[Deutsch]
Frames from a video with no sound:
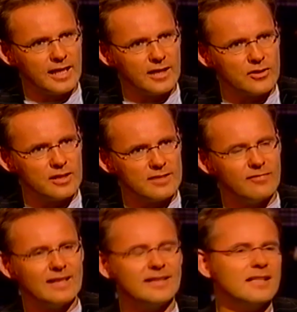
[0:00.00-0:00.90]
Angeles.
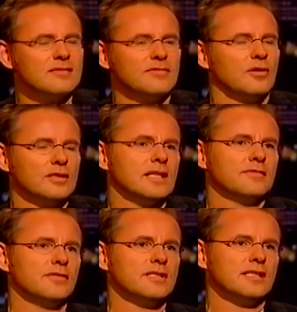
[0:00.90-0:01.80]
War das ein Vorteil
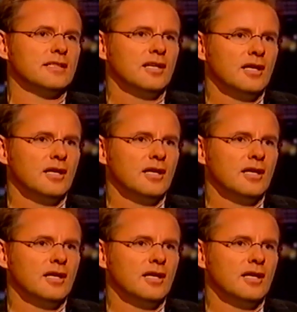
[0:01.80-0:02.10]
für Sie,